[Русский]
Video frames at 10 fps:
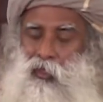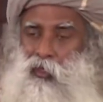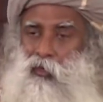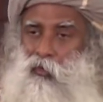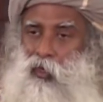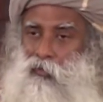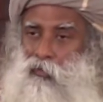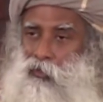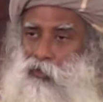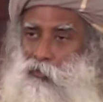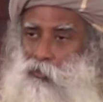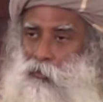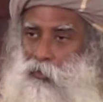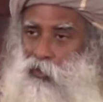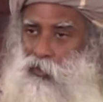Когда одного
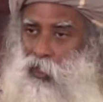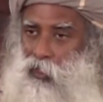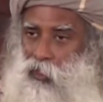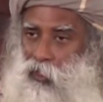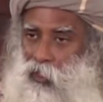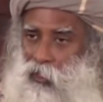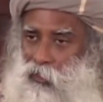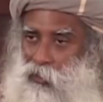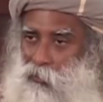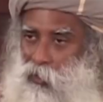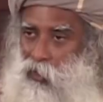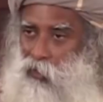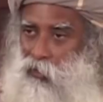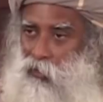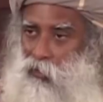человека начали прибивать к кресту,
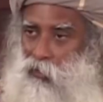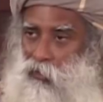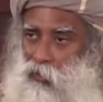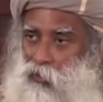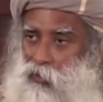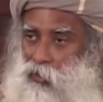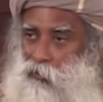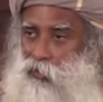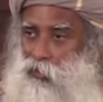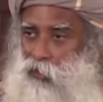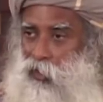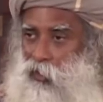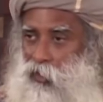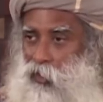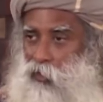считается, что он
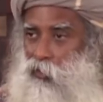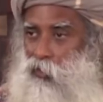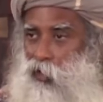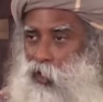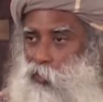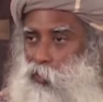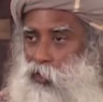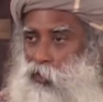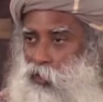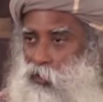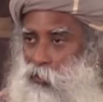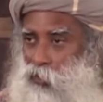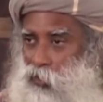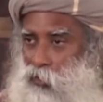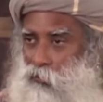сказал, они не ведают, что
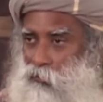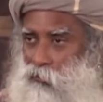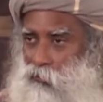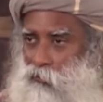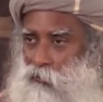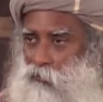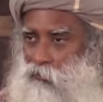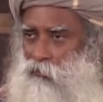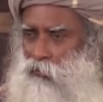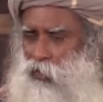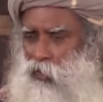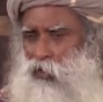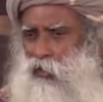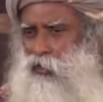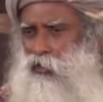творят.
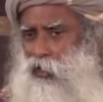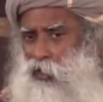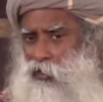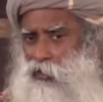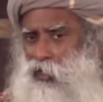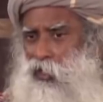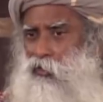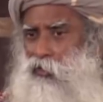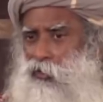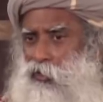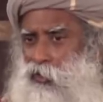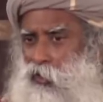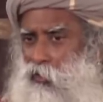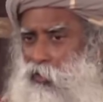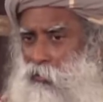Все, что он сказал, единственная
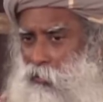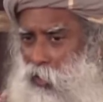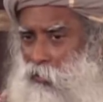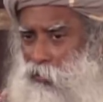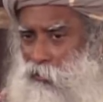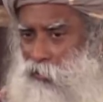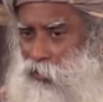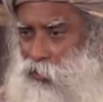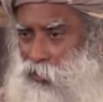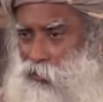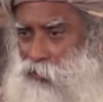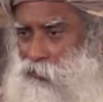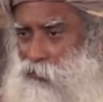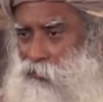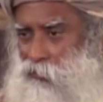проблема в невежестве, не
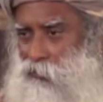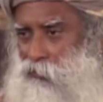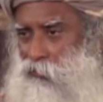так ли?